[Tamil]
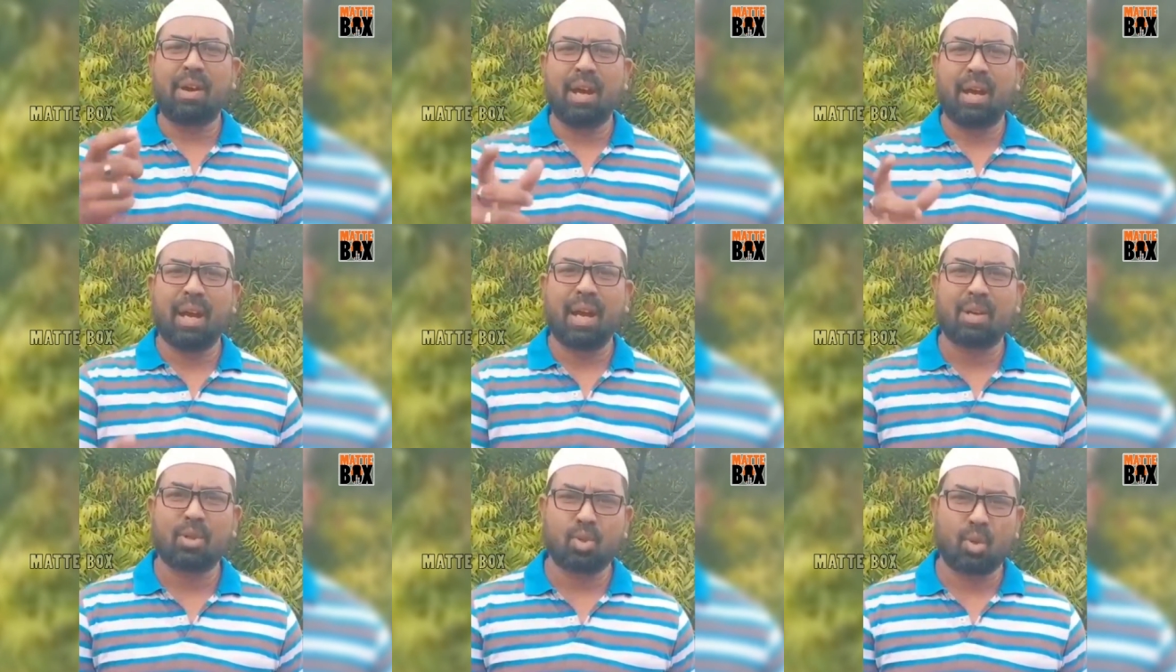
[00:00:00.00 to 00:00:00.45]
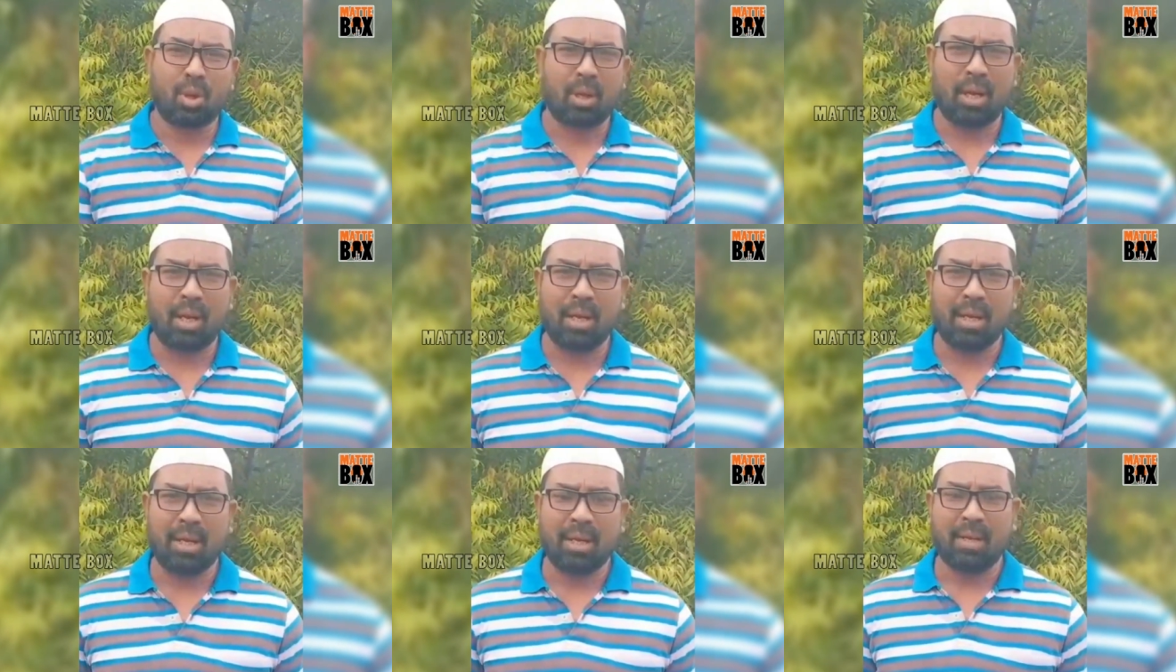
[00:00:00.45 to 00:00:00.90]
வேணான்னு
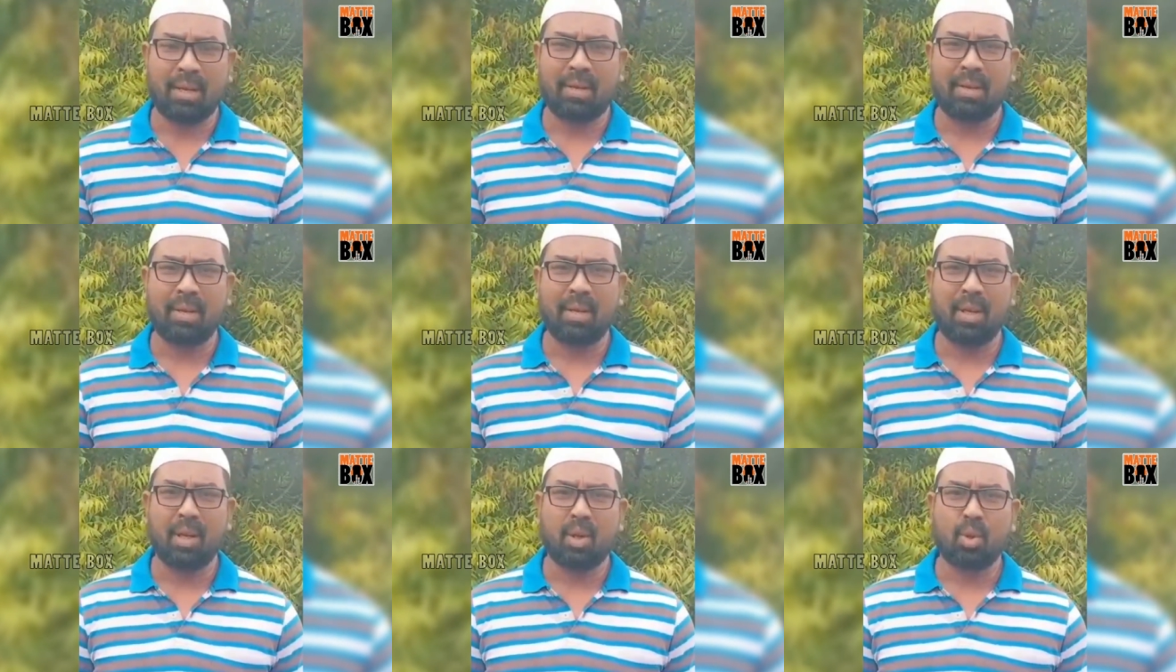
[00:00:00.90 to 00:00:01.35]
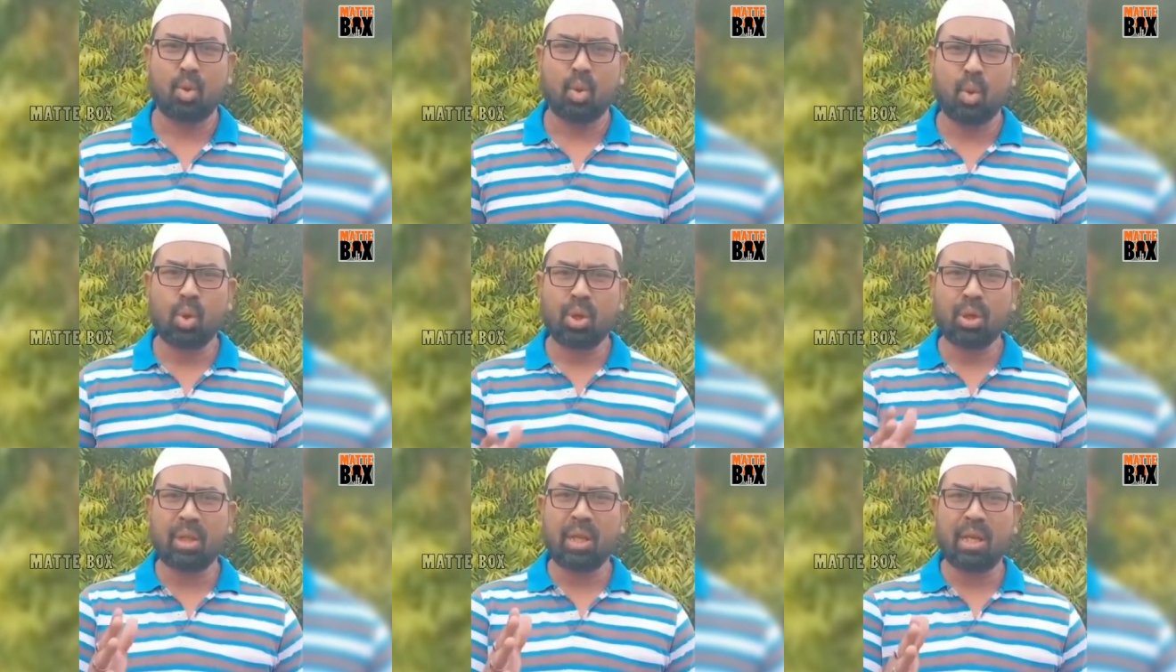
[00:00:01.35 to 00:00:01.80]
சொல்கிறாங்க
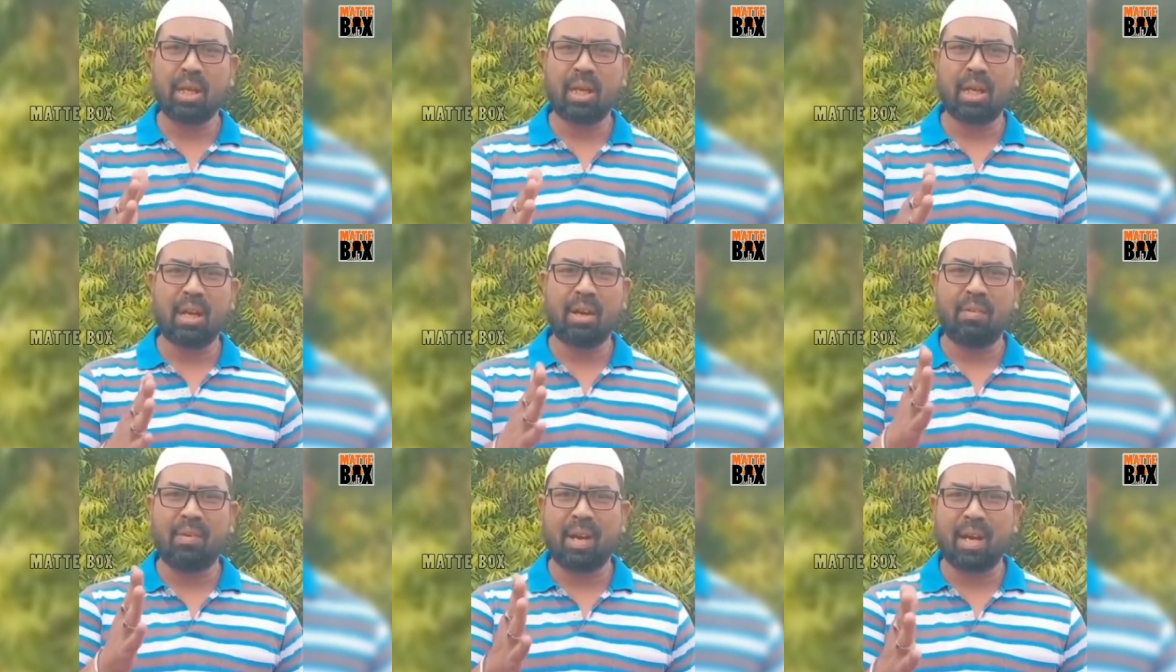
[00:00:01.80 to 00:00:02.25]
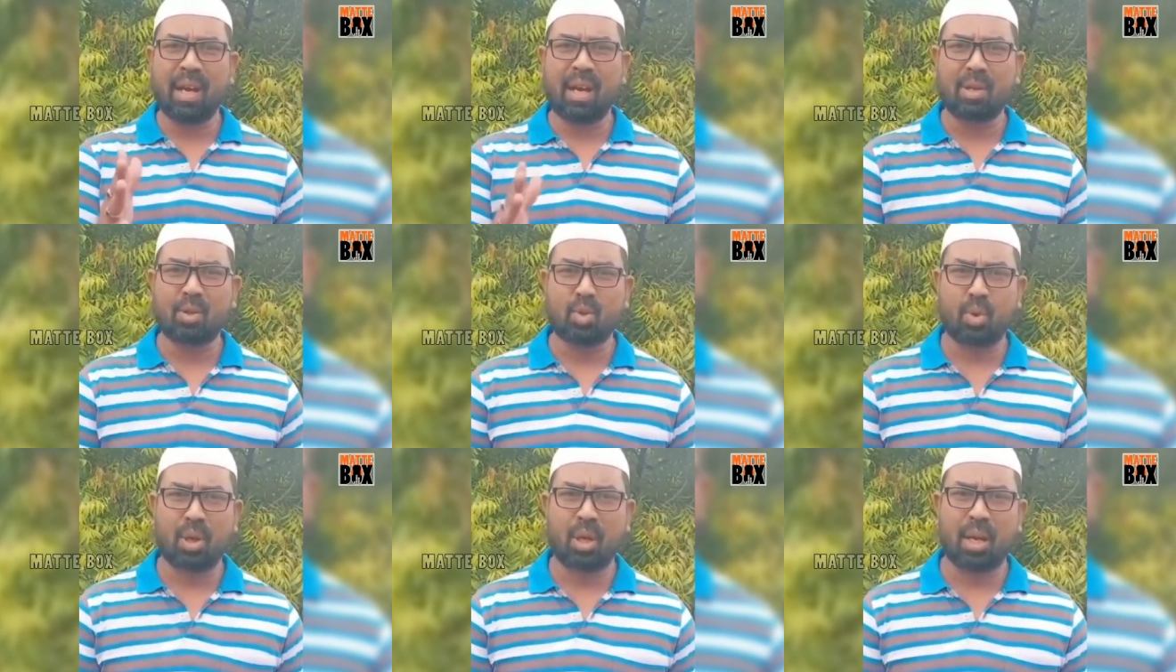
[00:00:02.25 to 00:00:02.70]
தூக்கு தண்டனை
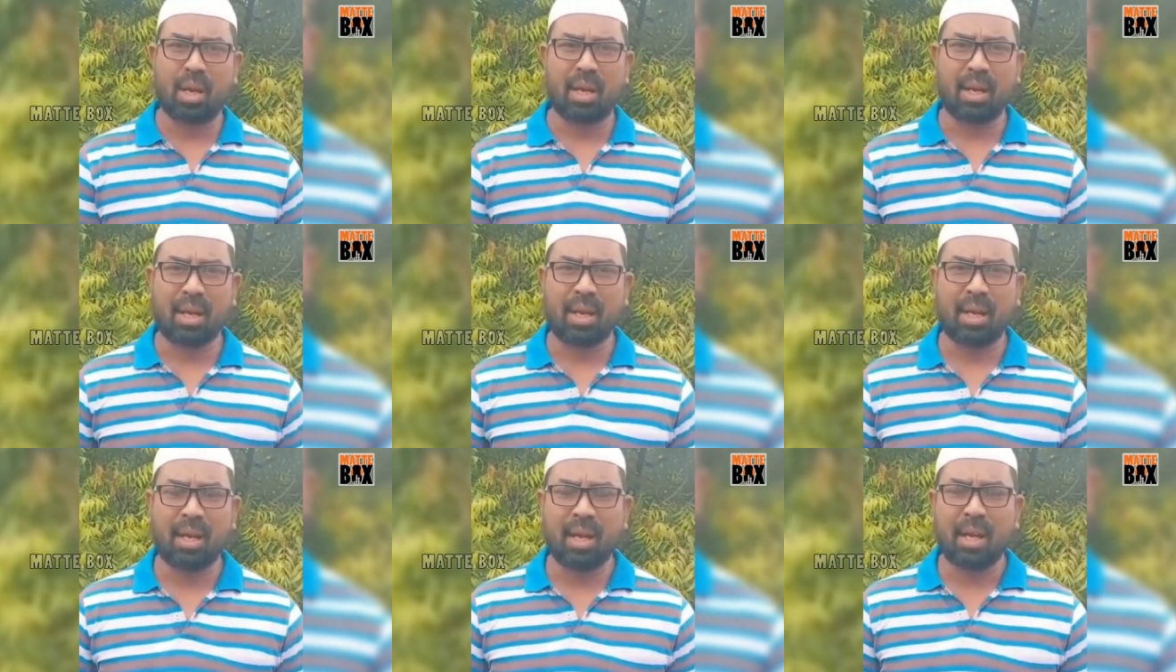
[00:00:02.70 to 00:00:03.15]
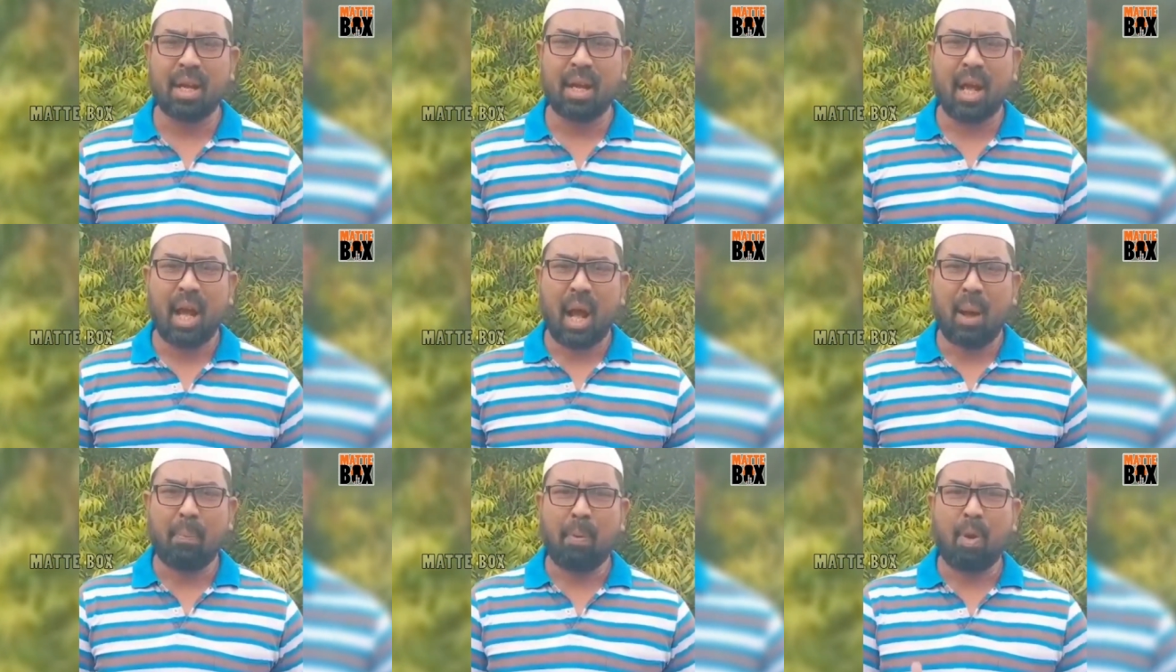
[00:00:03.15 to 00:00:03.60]
வேணான்னு சொல்கிறாங்கன்னா
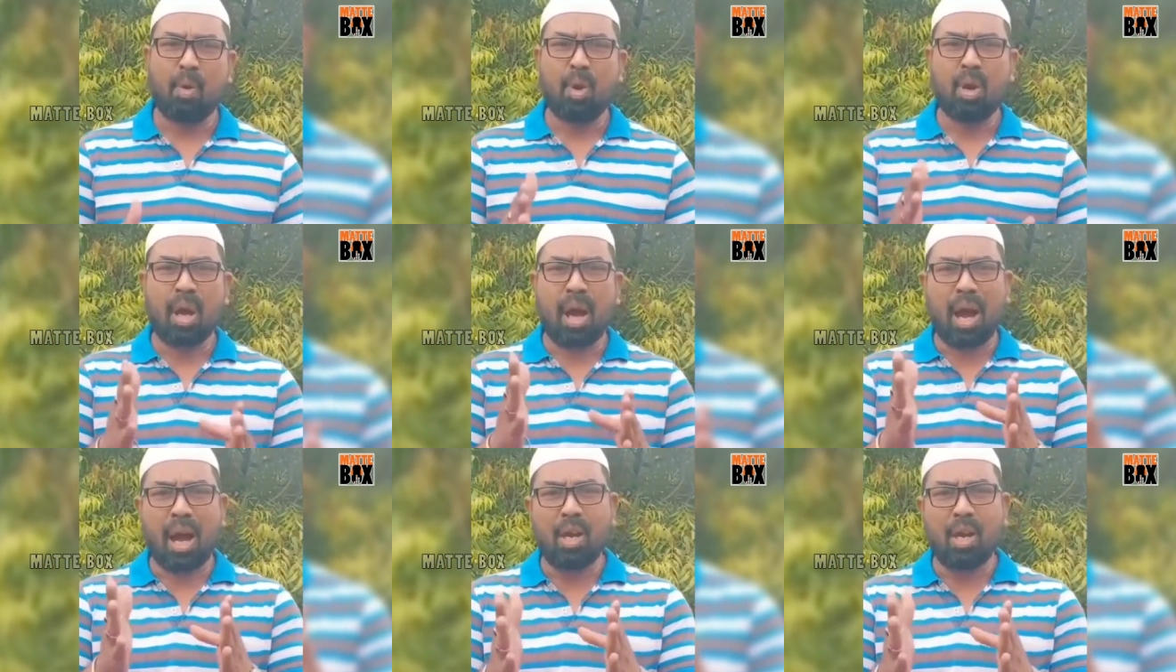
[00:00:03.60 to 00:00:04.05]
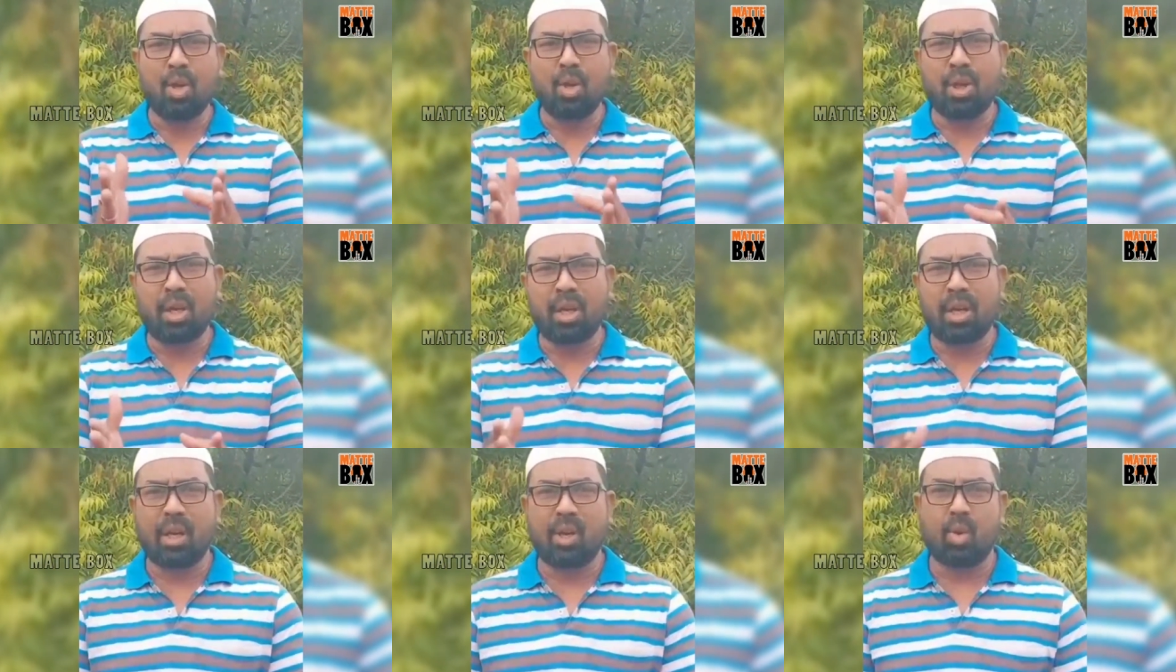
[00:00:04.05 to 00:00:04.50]
அப்போ அவங்களுக்கு ஆயுள்
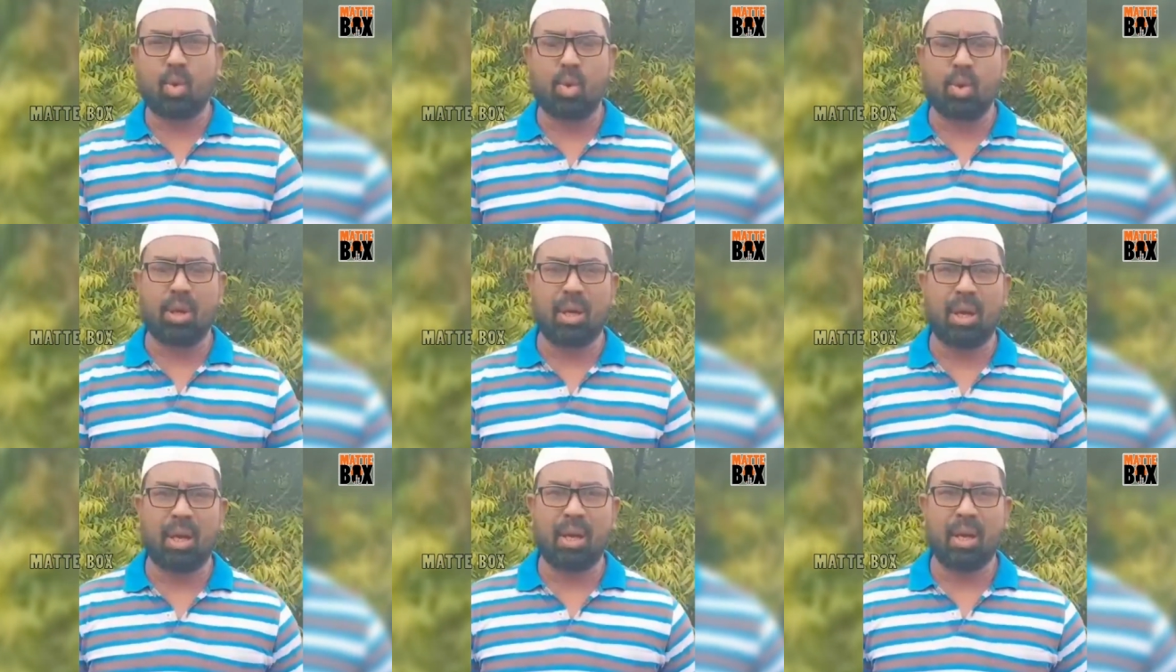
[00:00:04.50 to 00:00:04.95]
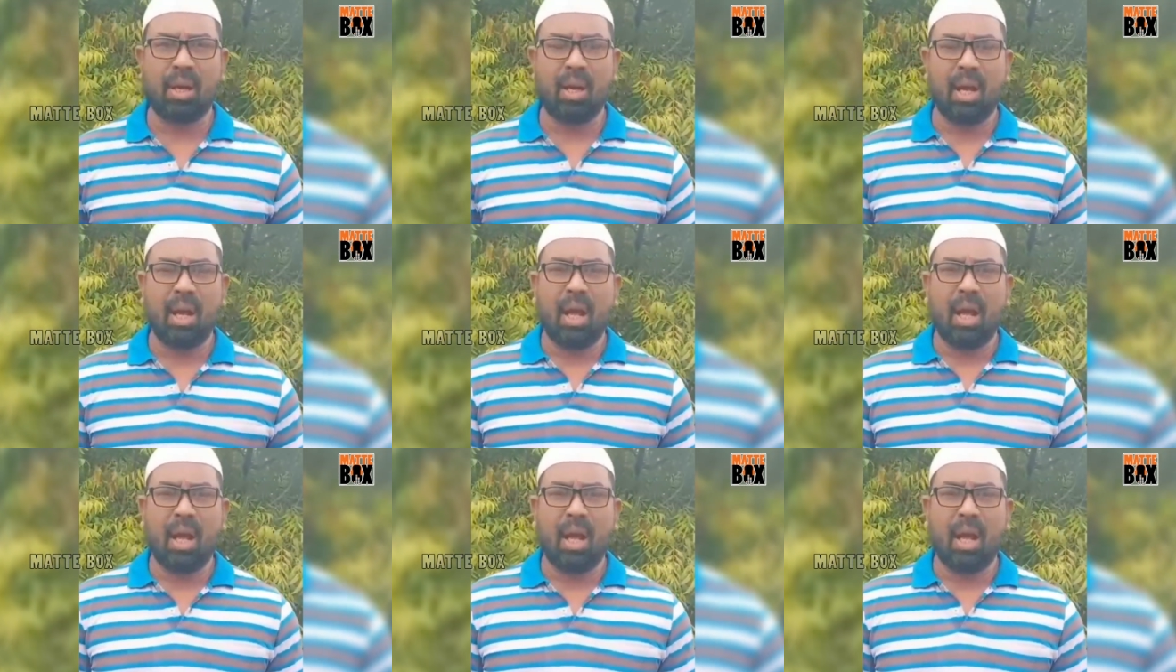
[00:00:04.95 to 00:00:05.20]
தண்டனை கொடுக்குறாங்க